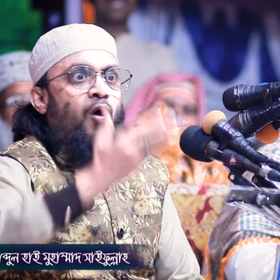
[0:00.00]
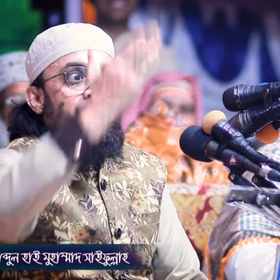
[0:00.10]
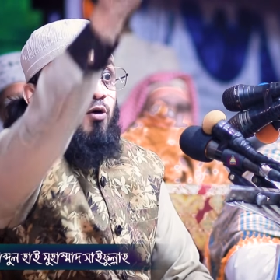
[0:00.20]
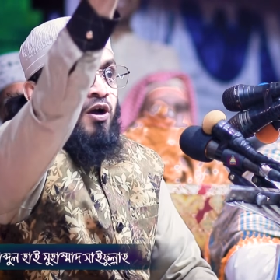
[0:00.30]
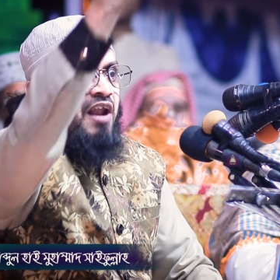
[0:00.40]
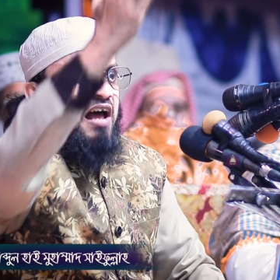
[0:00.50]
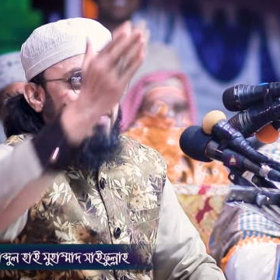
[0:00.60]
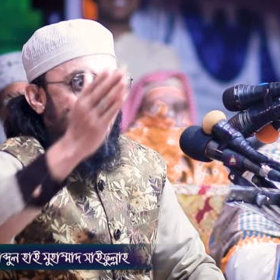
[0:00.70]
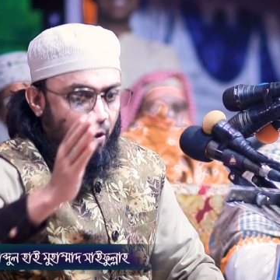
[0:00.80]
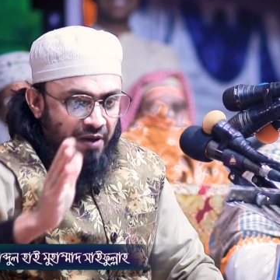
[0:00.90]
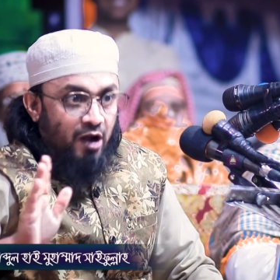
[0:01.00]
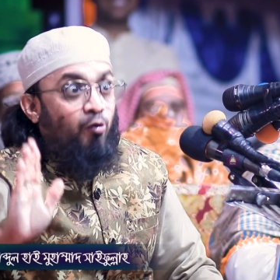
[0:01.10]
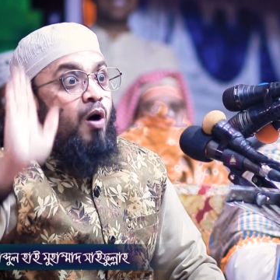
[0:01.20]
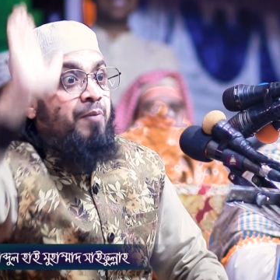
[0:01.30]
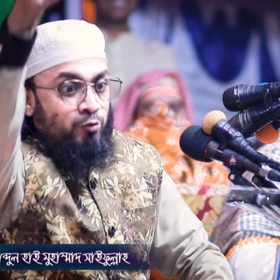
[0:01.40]
কবে ওই রাজা হবে
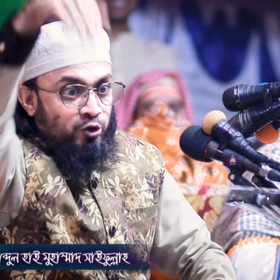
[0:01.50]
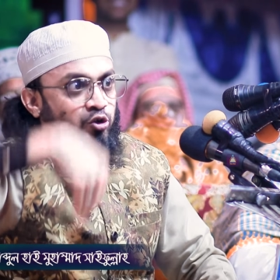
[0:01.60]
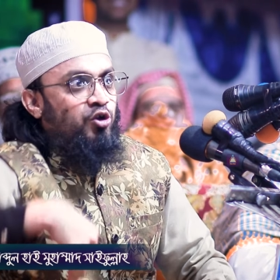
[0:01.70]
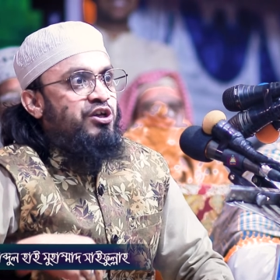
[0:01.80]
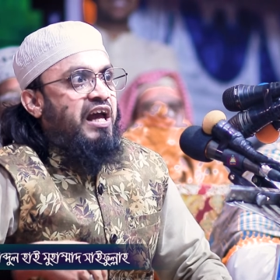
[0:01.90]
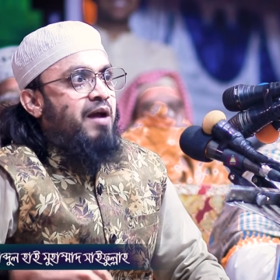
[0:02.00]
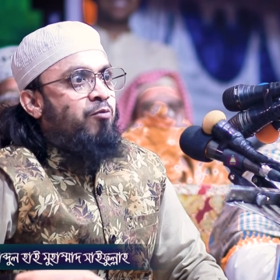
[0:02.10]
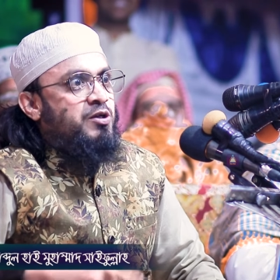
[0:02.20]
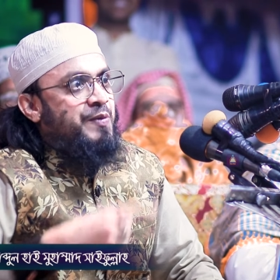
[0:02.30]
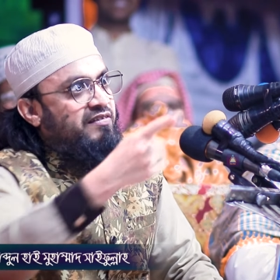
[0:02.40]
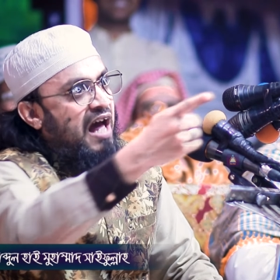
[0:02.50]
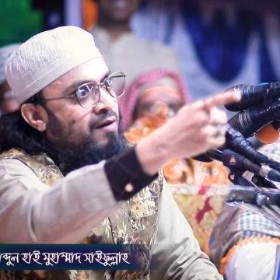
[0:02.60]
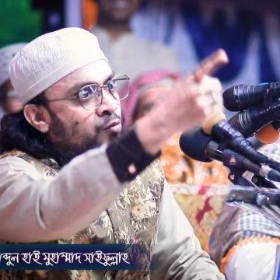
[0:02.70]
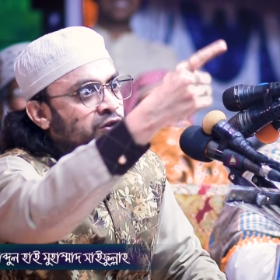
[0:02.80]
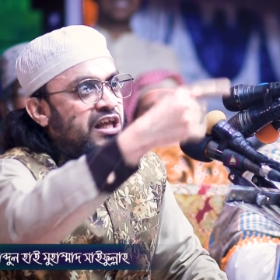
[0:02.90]
কবে উত্তরাধিকারে বসবে তার
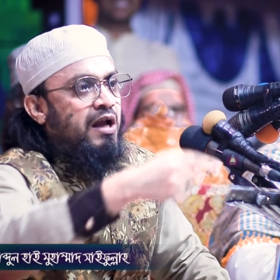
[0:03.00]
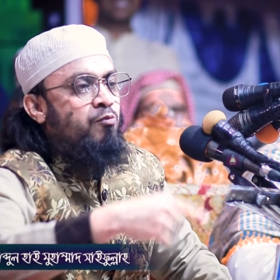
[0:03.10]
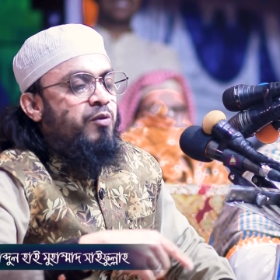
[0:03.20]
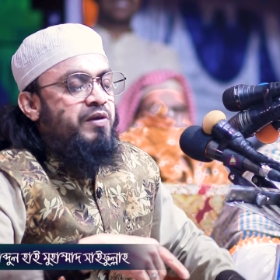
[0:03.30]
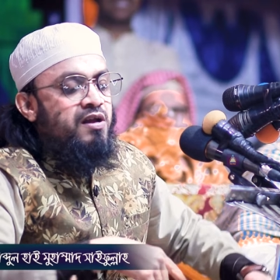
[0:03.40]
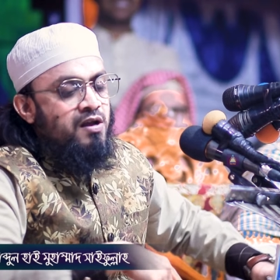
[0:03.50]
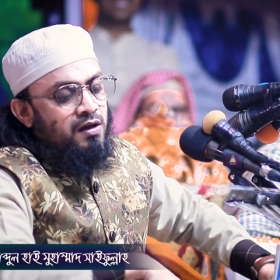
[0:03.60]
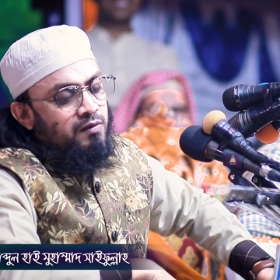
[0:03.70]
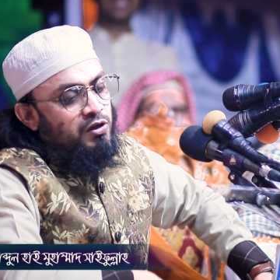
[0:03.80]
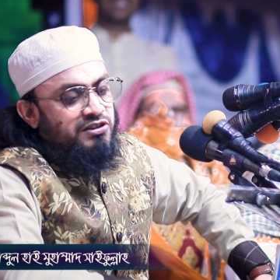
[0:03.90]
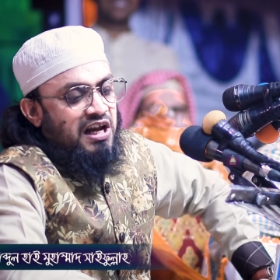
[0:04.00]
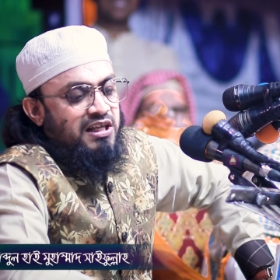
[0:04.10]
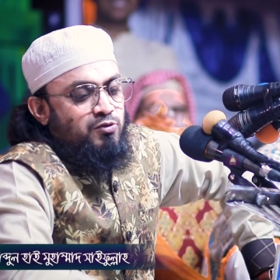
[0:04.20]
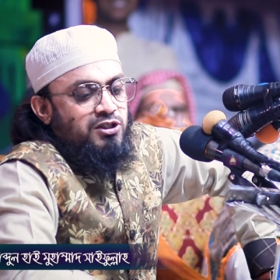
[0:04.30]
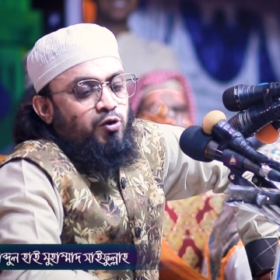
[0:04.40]
মুখ দেখে মরবি বলছে
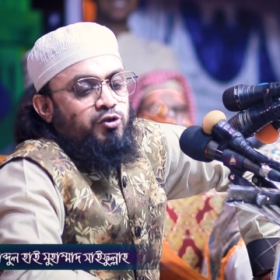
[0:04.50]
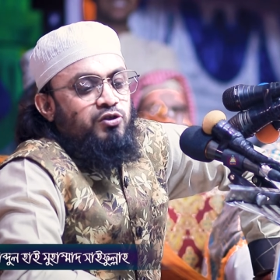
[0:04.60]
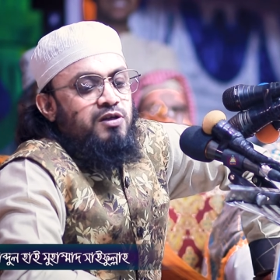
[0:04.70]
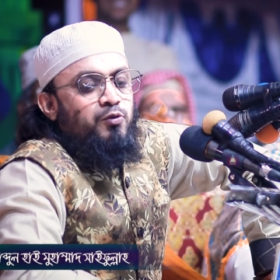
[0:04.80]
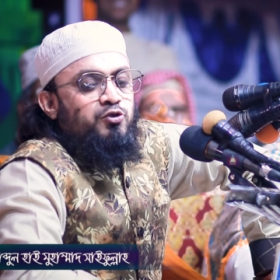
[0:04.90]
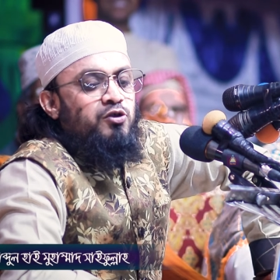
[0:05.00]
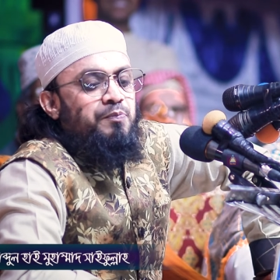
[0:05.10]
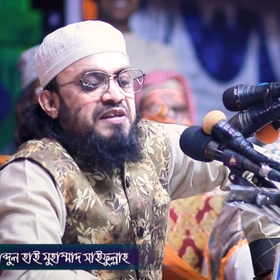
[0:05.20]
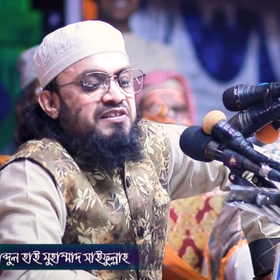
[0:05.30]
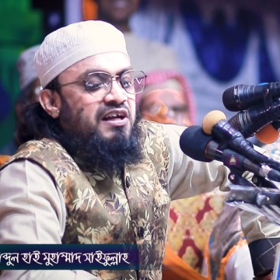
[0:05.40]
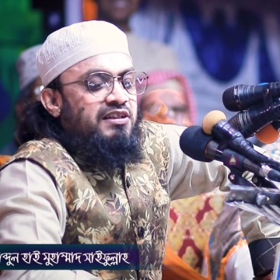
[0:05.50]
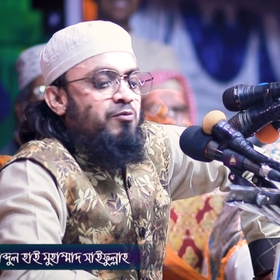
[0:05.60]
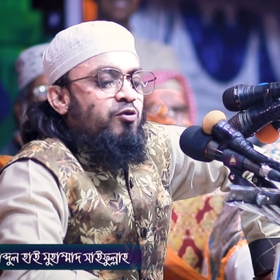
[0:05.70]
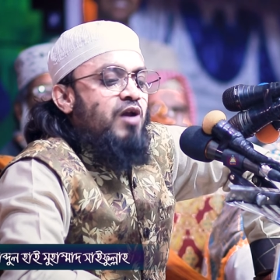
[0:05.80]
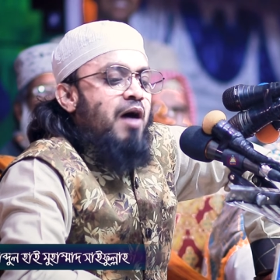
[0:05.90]
মশাই অতদিন পর্যন্ত বেঁচে থাকতে
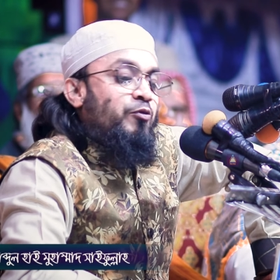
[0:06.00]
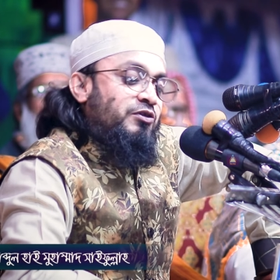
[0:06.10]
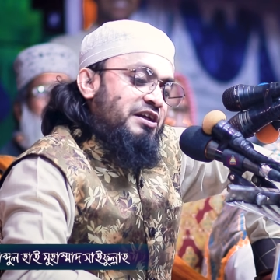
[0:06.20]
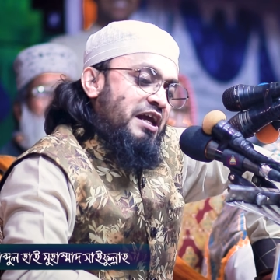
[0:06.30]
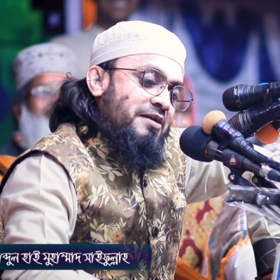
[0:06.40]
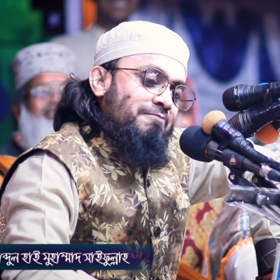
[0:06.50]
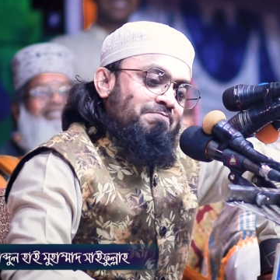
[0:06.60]
আমার কোনো আপত্তি নেই